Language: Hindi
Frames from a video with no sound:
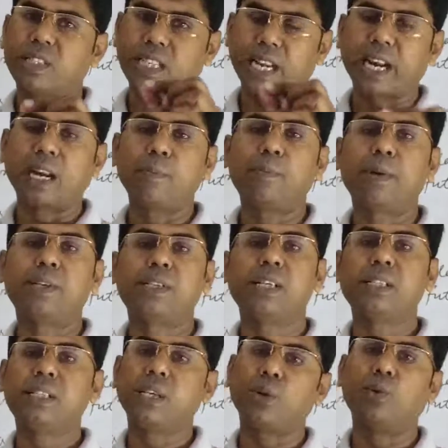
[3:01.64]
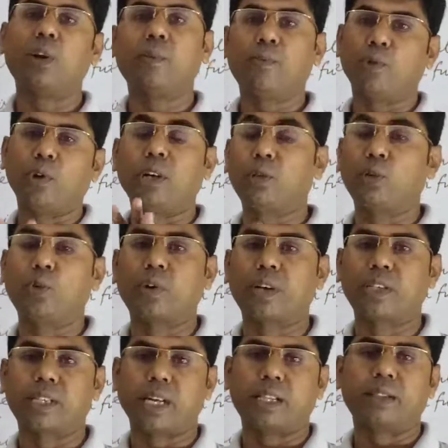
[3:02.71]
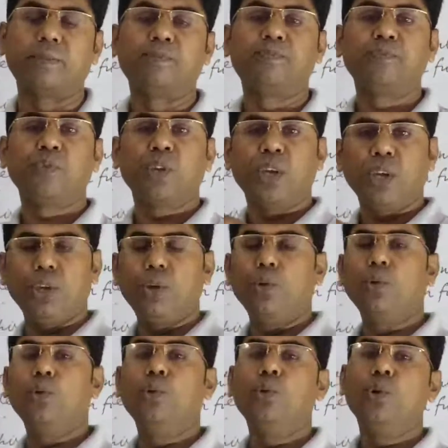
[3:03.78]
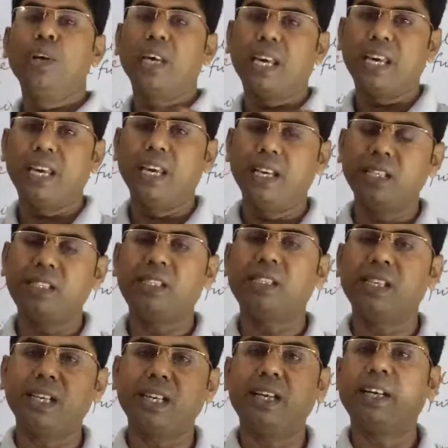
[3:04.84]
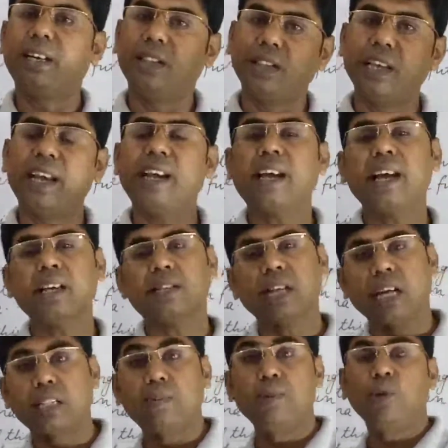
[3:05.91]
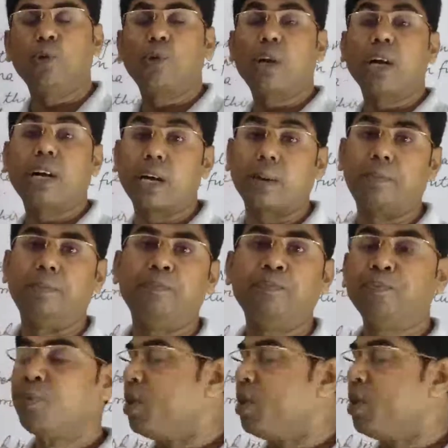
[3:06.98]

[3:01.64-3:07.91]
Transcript: सेकेंड पर्सन सिंगुलर पुलर दोनों के साथ यू ही सी इट दे के साथ भी होगा कब